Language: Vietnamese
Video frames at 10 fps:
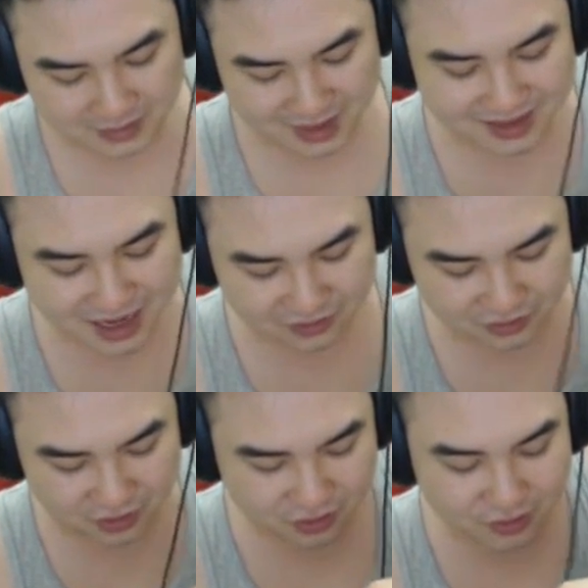Tính nét
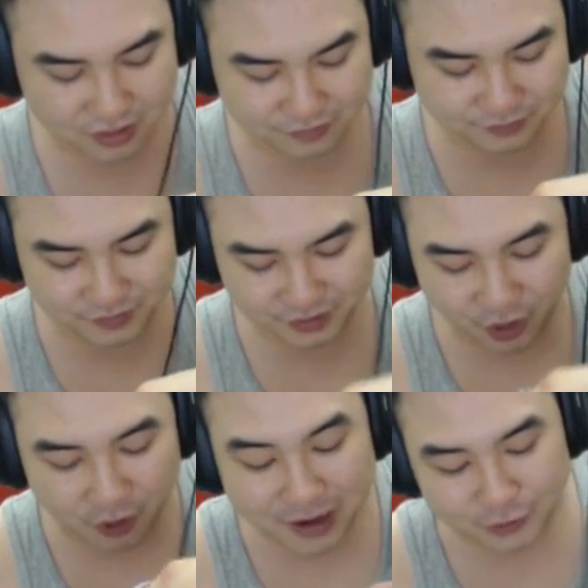của
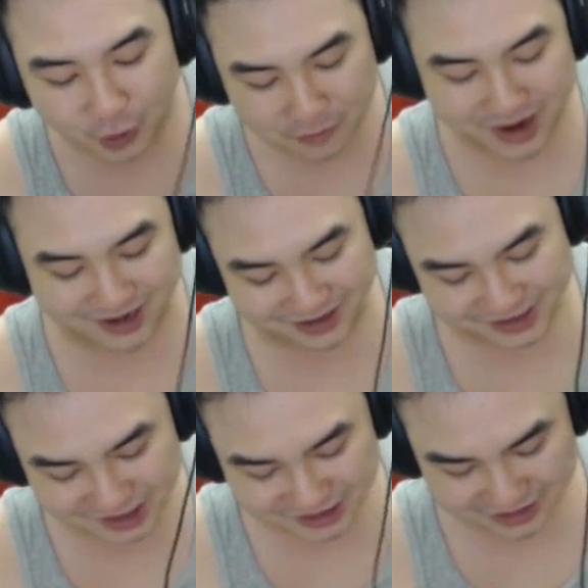đồ bằng tuổi mình nữa
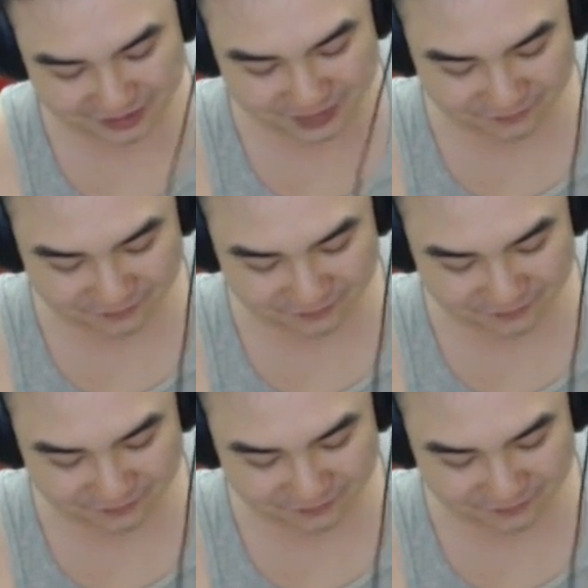chứ, đấy là mới